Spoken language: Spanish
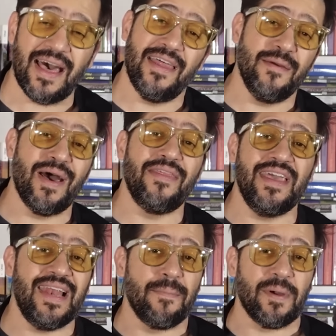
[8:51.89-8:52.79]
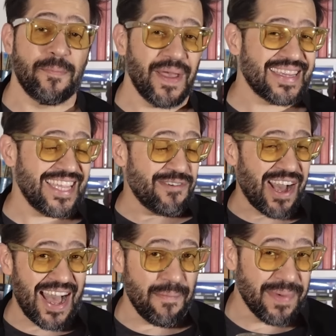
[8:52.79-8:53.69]
además de la
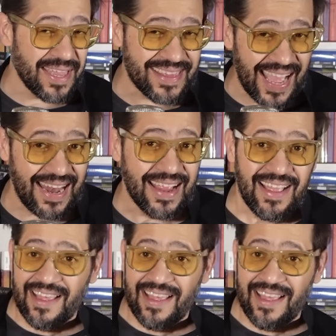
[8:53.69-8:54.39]
perspectiva ambiental.